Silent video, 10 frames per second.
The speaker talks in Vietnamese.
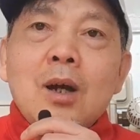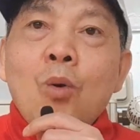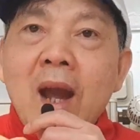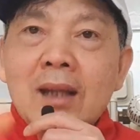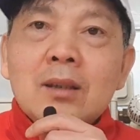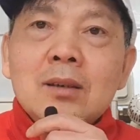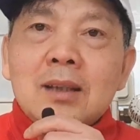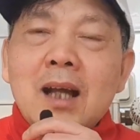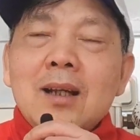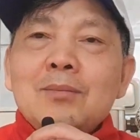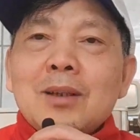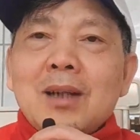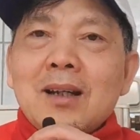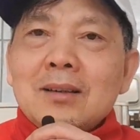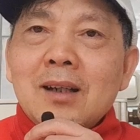oan cho người ta lắm các
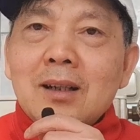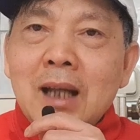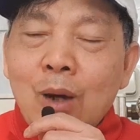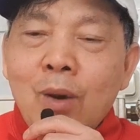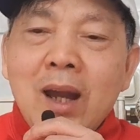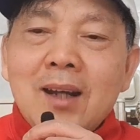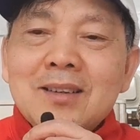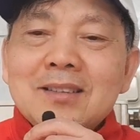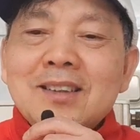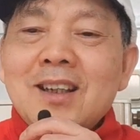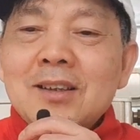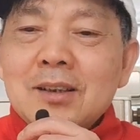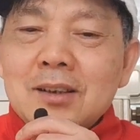bạn rất là oan nha